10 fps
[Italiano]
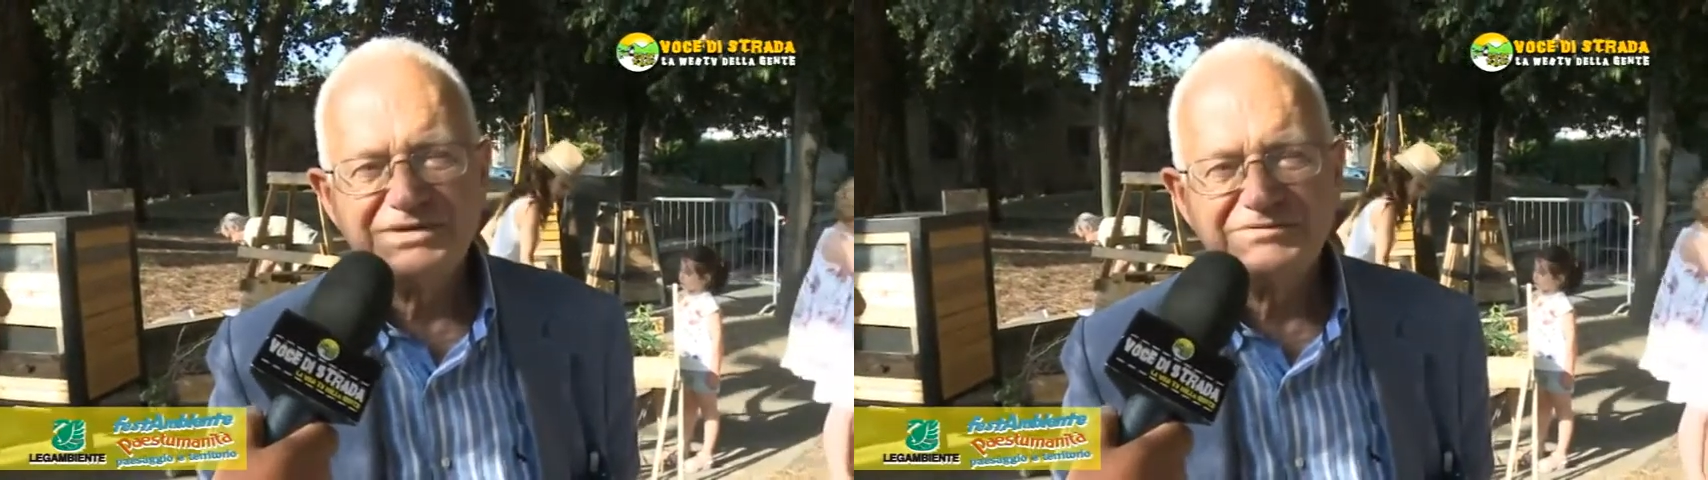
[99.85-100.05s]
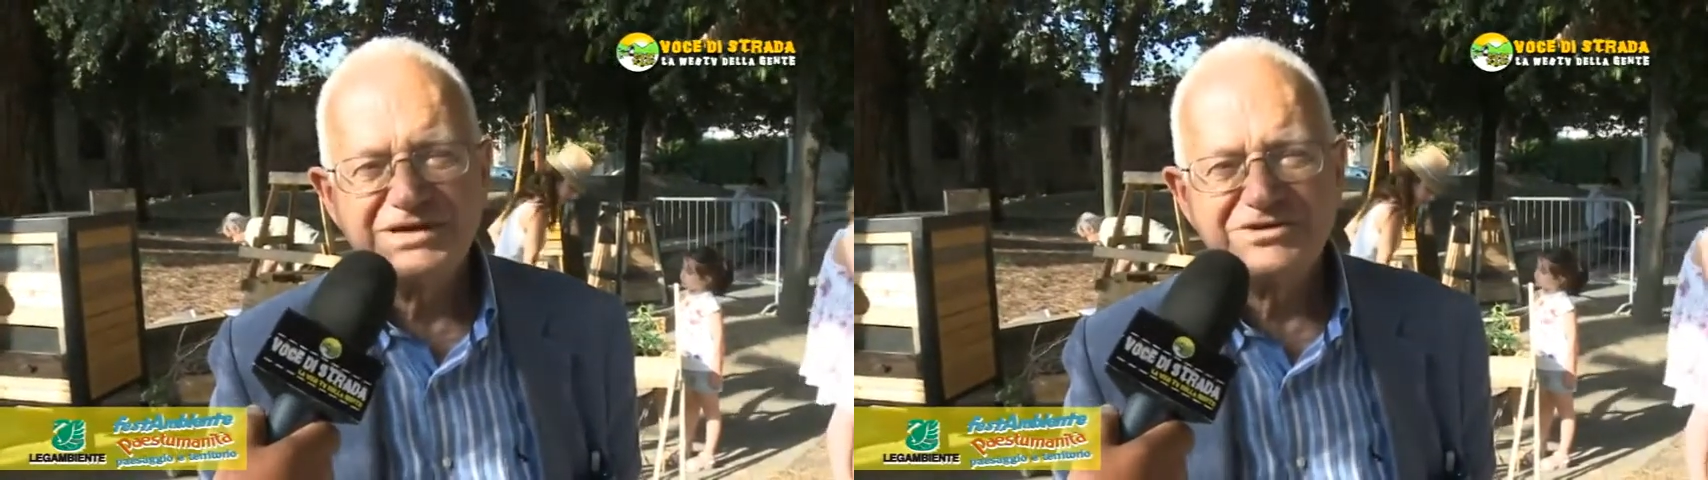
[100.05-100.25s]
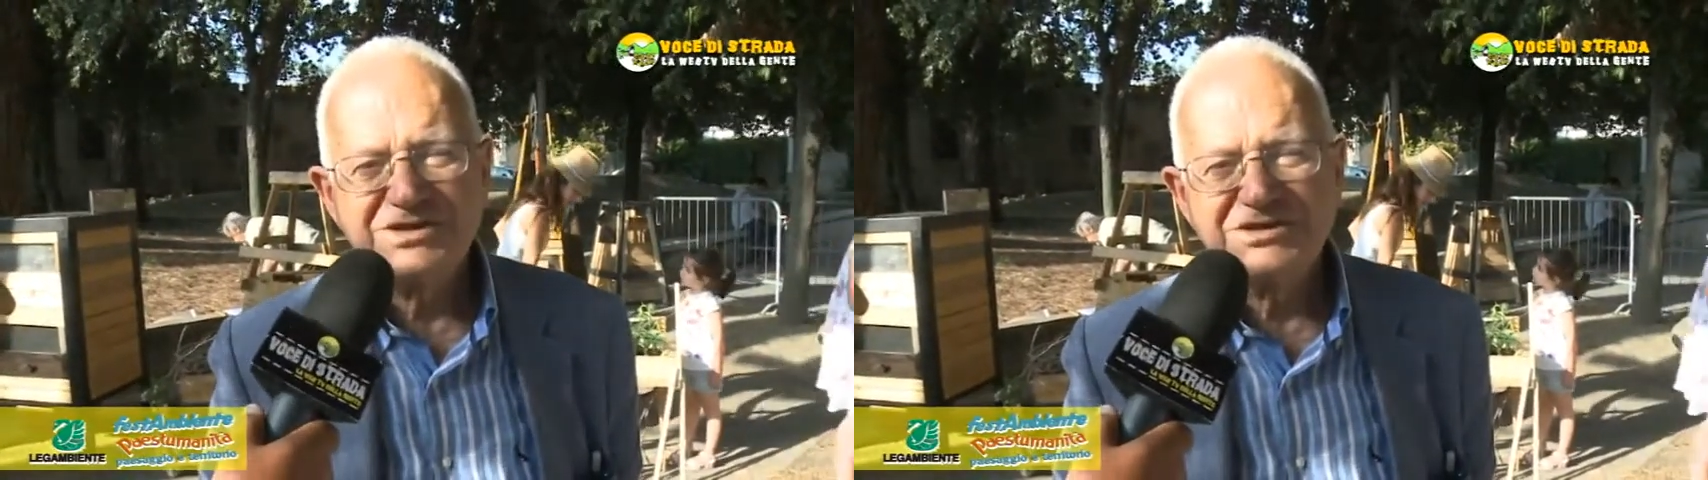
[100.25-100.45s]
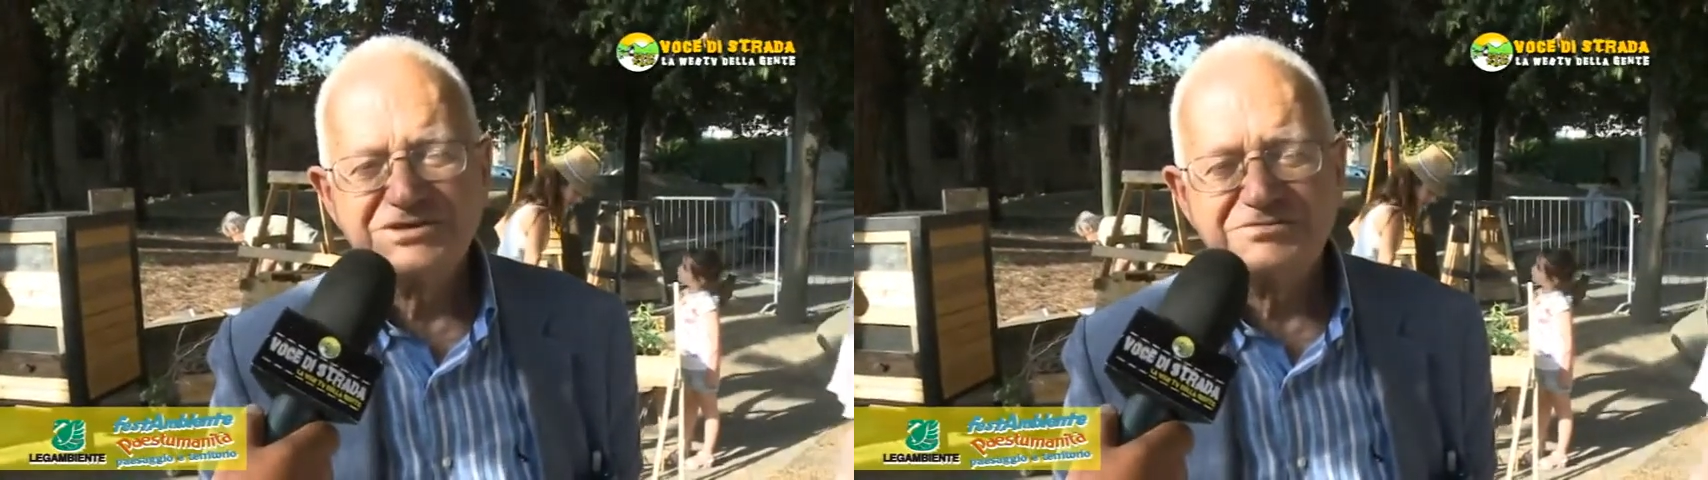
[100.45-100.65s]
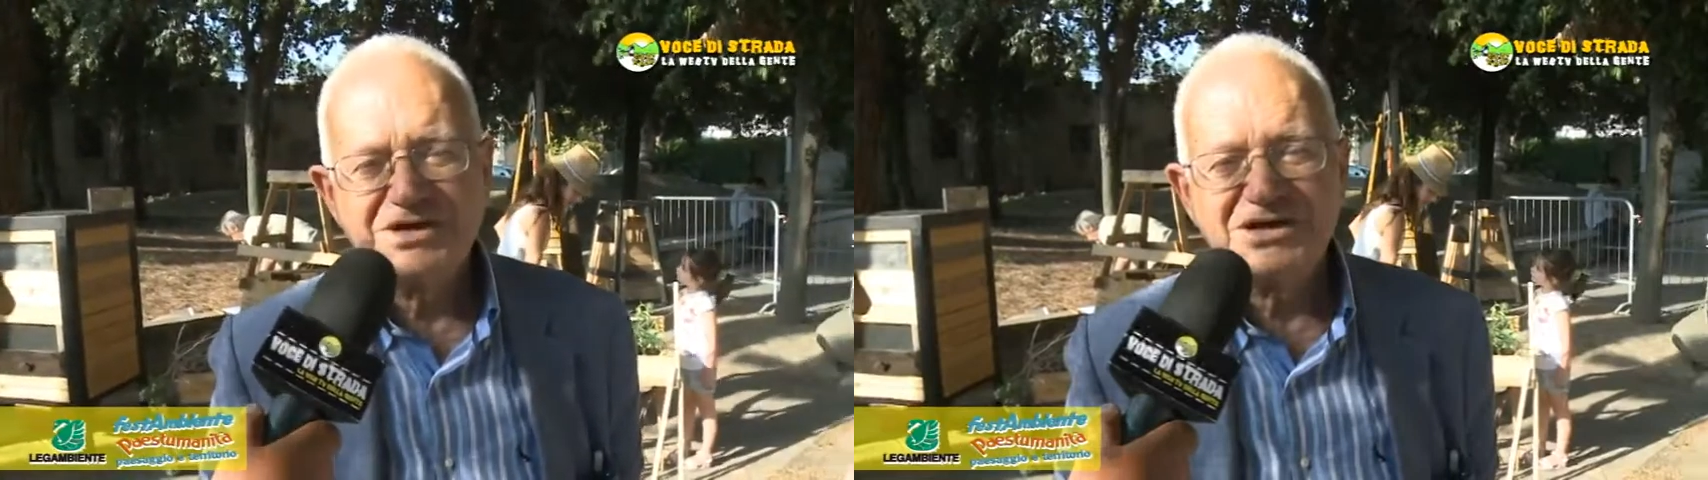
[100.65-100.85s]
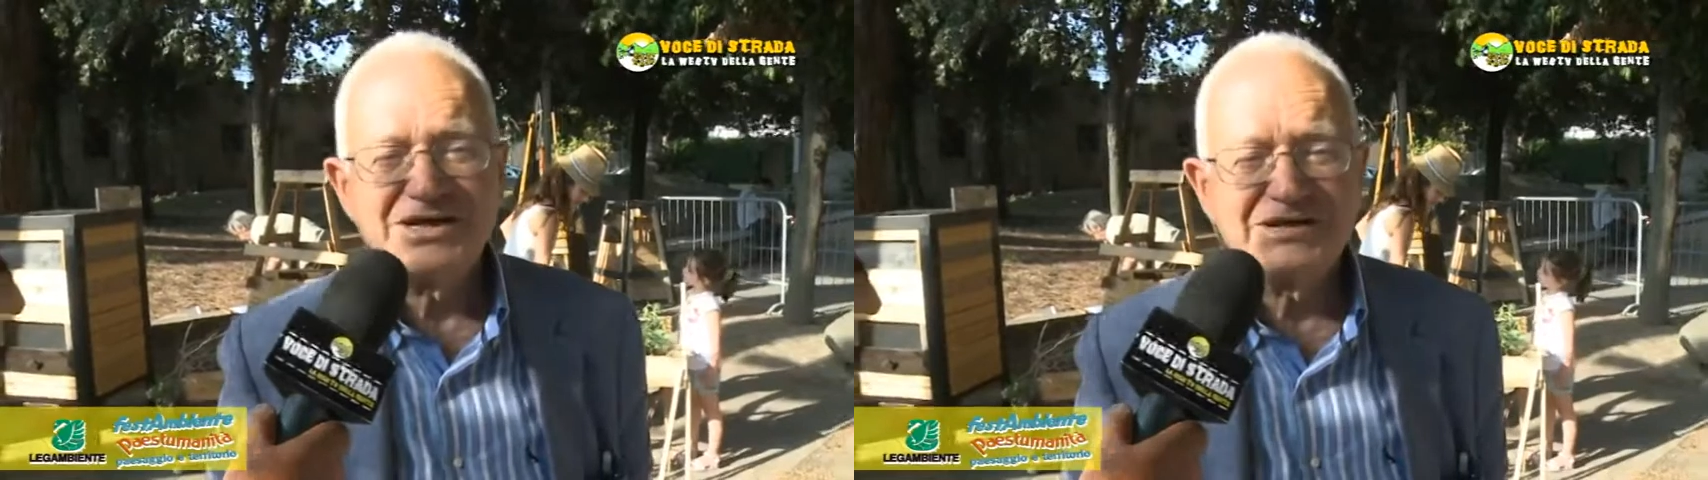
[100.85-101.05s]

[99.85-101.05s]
mi hanno detto ma lei è